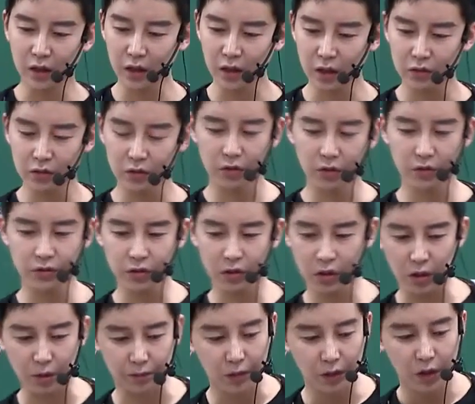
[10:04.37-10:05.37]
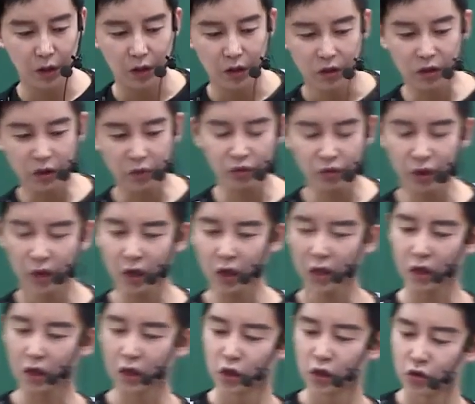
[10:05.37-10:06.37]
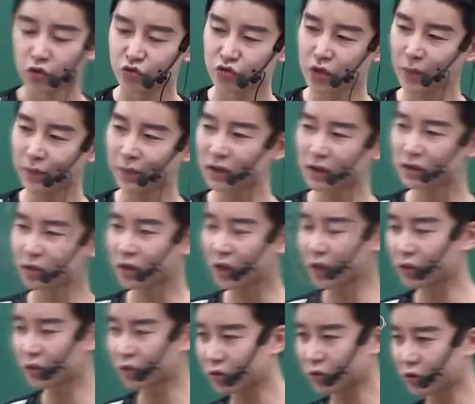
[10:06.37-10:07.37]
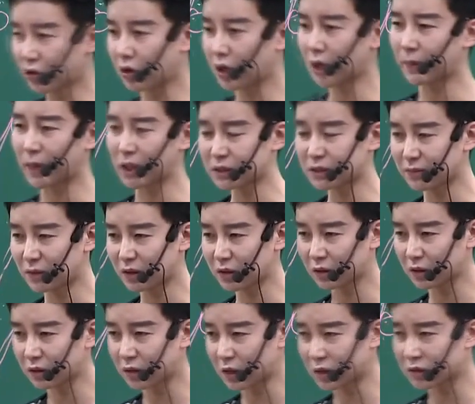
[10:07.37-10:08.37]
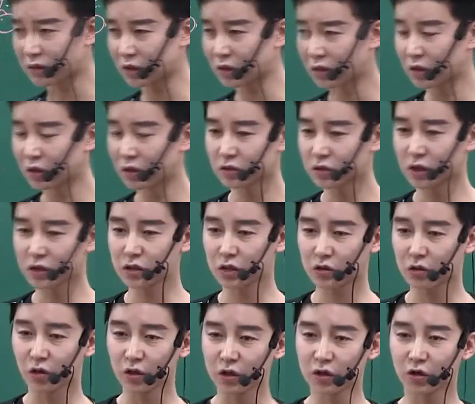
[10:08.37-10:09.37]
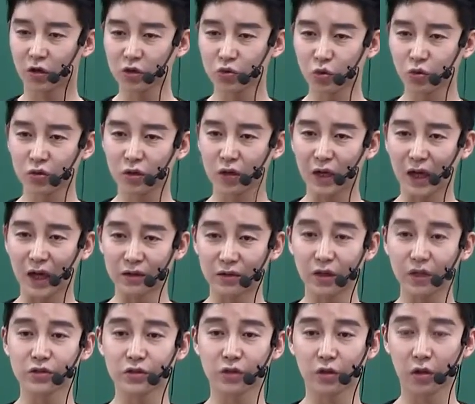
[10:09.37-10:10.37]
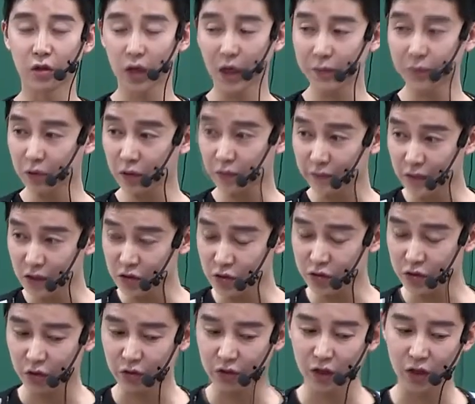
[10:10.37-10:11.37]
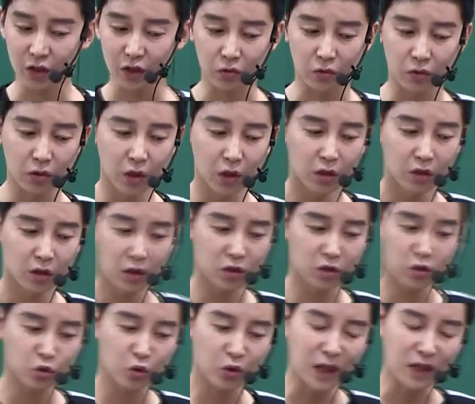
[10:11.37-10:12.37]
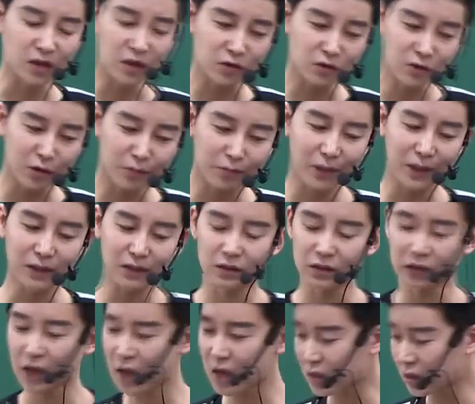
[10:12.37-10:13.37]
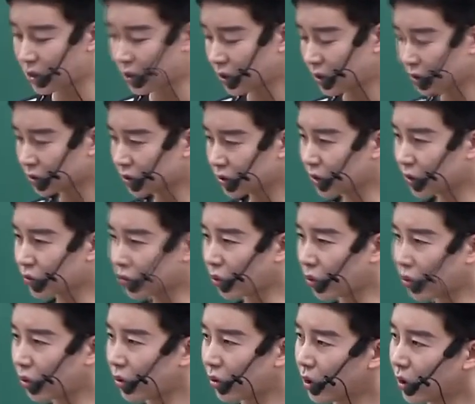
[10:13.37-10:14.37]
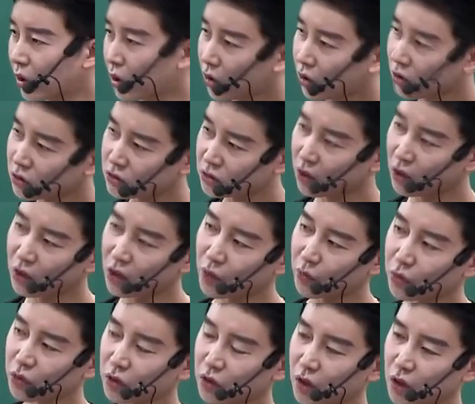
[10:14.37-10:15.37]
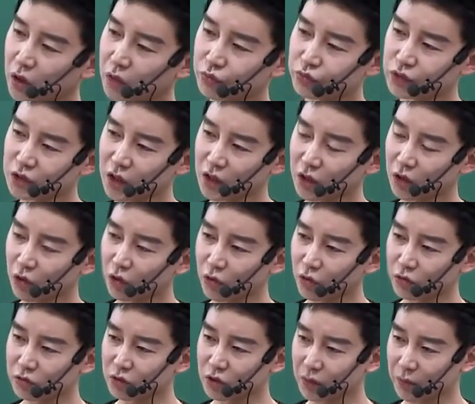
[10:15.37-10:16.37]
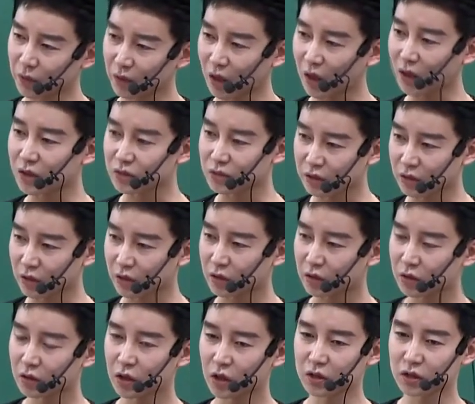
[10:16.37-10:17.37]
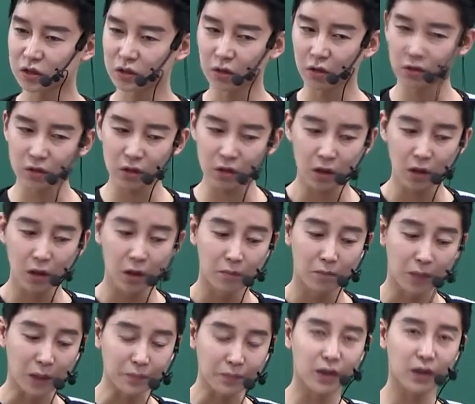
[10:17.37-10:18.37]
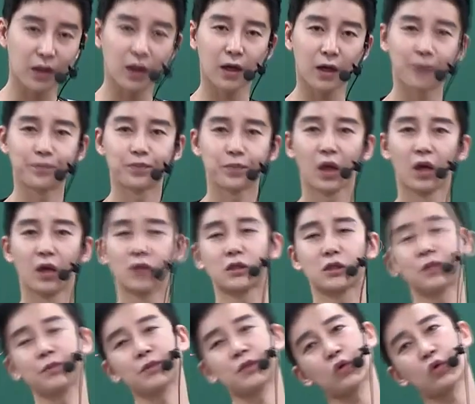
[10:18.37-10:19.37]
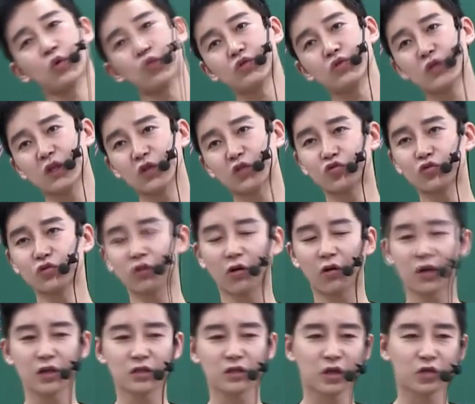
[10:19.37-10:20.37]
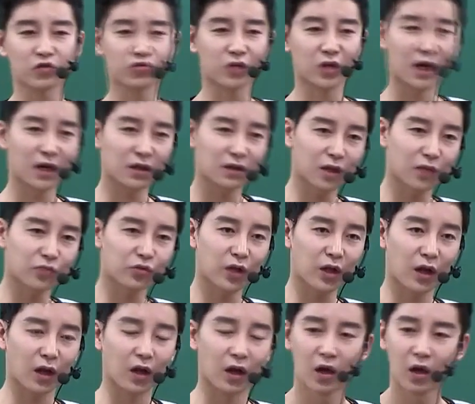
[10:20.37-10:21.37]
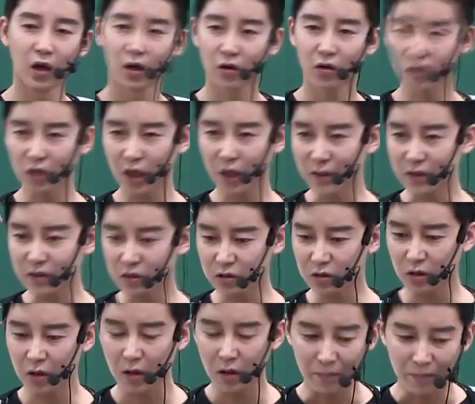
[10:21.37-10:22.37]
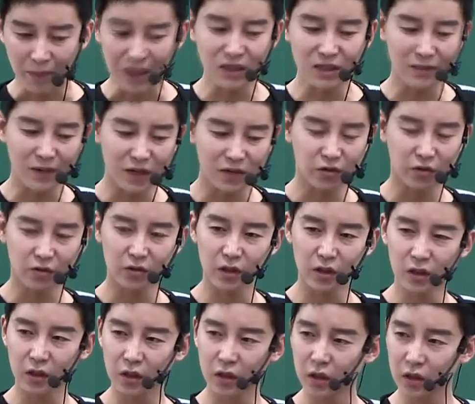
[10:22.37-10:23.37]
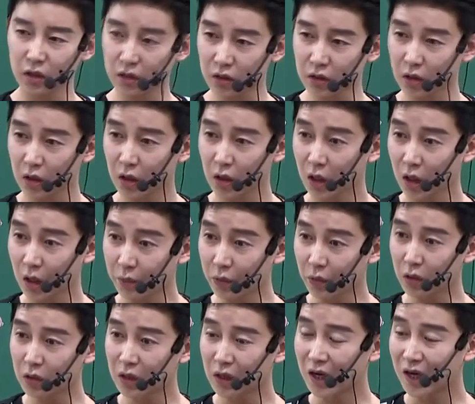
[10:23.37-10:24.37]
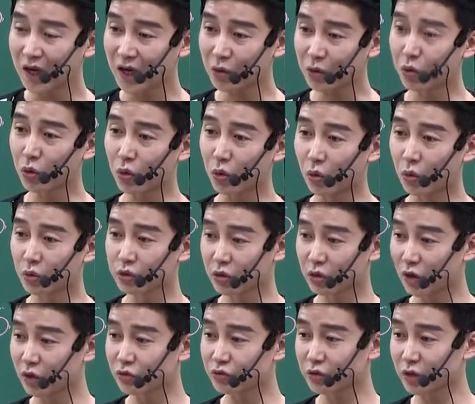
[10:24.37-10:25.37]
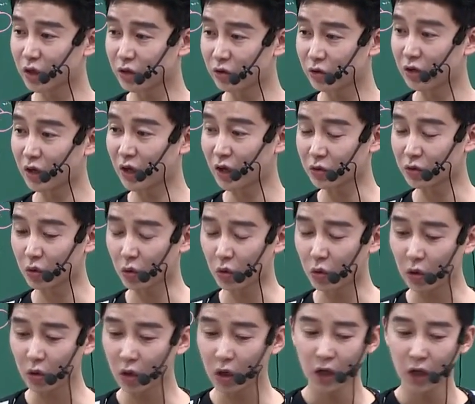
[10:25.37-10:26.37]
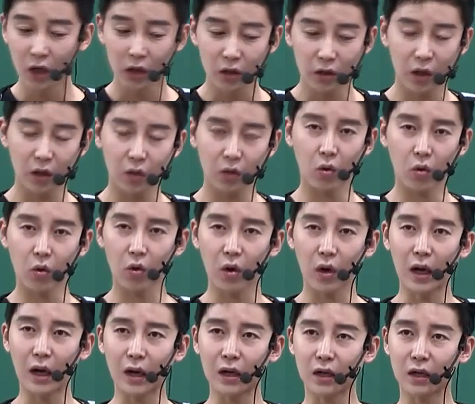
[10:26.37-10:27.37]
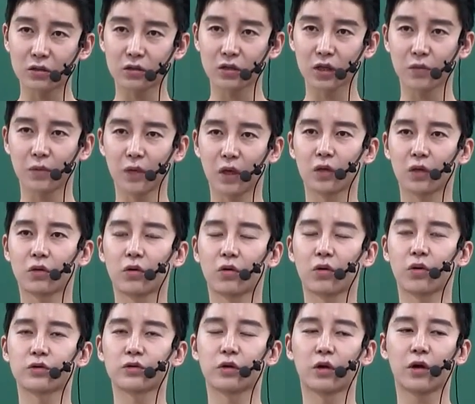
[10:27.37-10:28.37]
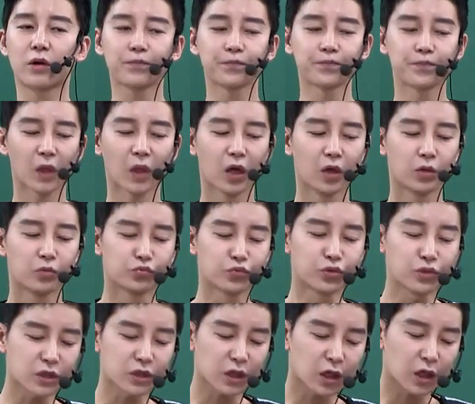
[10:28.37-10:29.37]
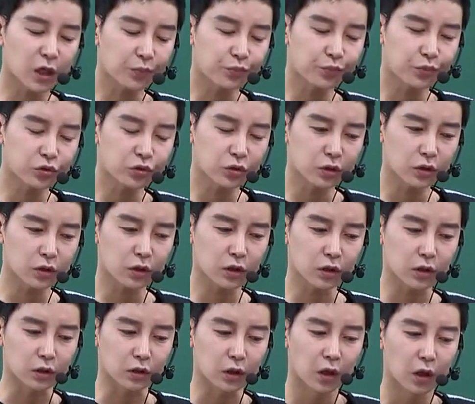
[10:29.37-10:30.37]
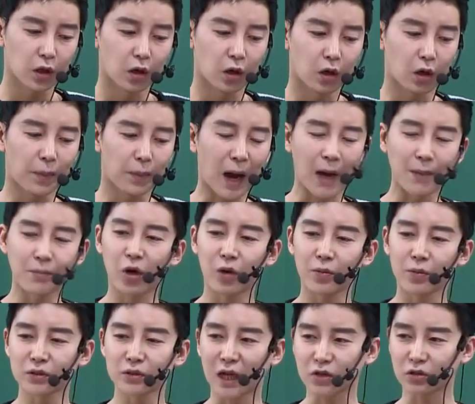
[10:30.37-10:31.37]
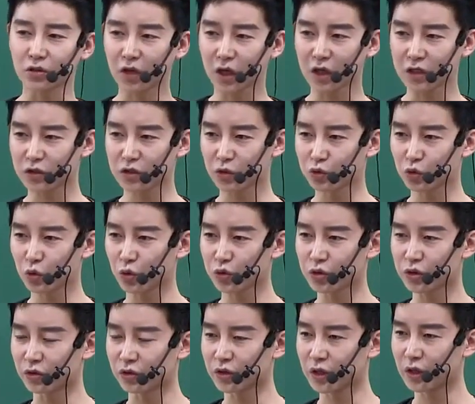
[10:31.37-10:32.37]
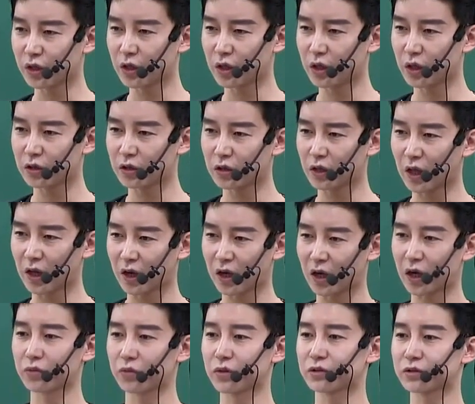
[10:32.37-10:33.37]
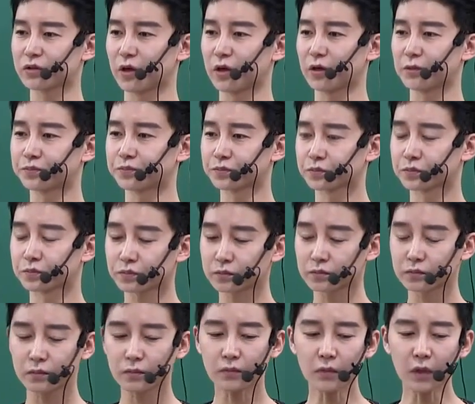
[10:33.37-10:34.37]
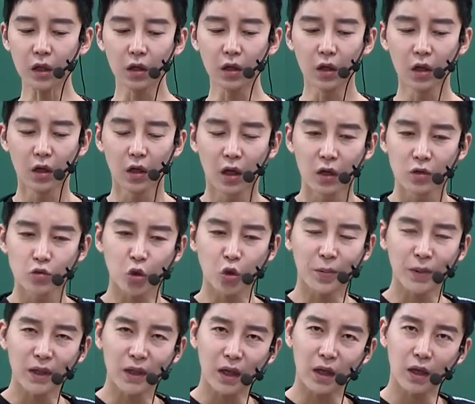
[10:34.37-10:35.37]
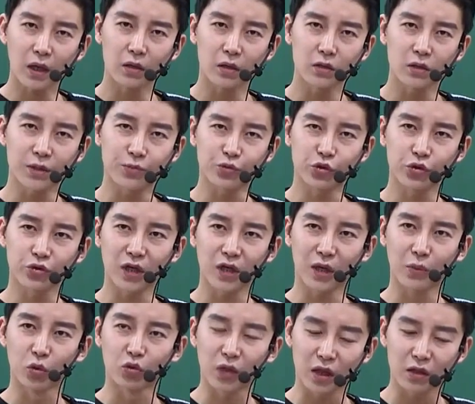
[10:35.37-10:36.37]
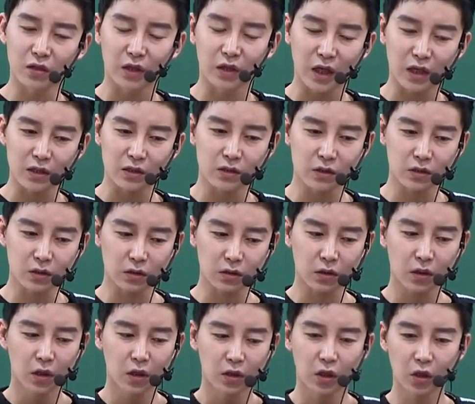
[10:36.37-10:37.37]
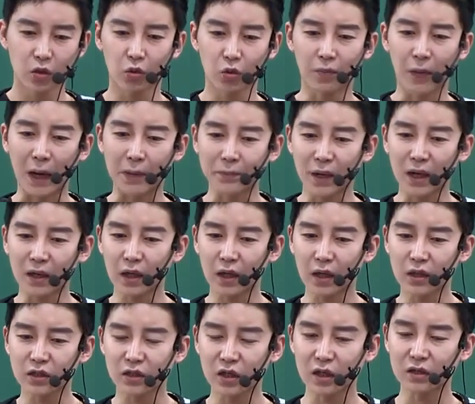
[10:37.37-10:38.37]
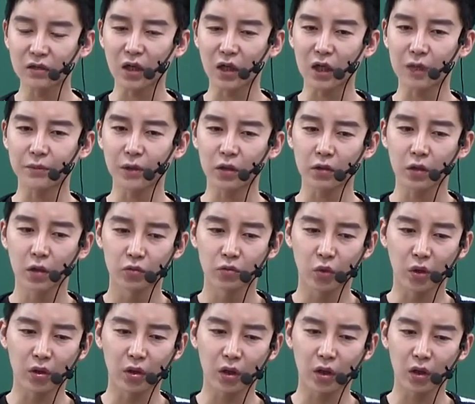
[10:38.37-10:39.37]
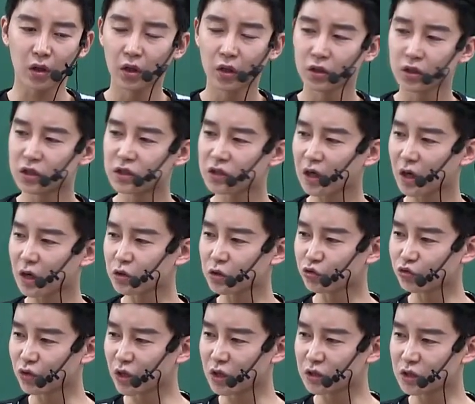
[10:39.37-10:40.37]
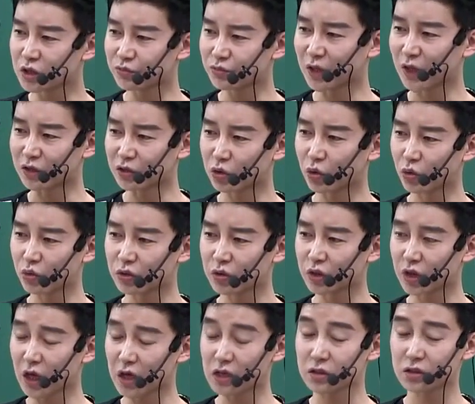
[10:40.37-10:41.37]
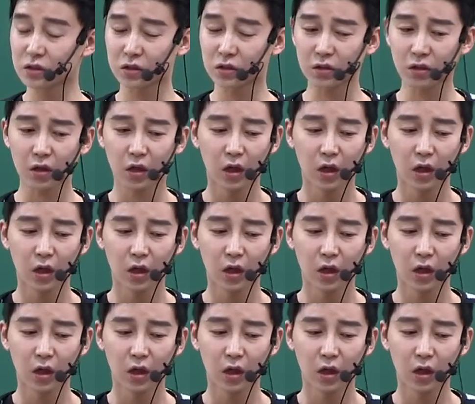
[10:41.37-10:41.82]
얘기했던 것처럼 이제 우리가 주제 파트나 이런 거의 마지막까지 사실 거기는 거의 손을 안 댔죠. 한번 파일을 정리하고. 그래서 손 안 댔던 파트랑 그리고 컨설턴트 하다 보니까 문제가 어려운 것들이 몇 개가 있어요. 그거를 막판에 지금 이제 교수진이 누구 들어가는지 대충 다 알기 때문에 거기에 맞춰서 마지막 정리를 한번 하고 들어갈 수 있게 그렇게 할 거고, 그리고 아까 선생님이 얘기했던 것처럼 문제 푸는 방법을 5가지 정도로 정리를 내가 하라고 했어요. 초반에 집중 잘 못하는 케이스, 그리고 막판에 시간 딸리면 되게 긴장해서 눈에 지문 안 들어오는 케이스,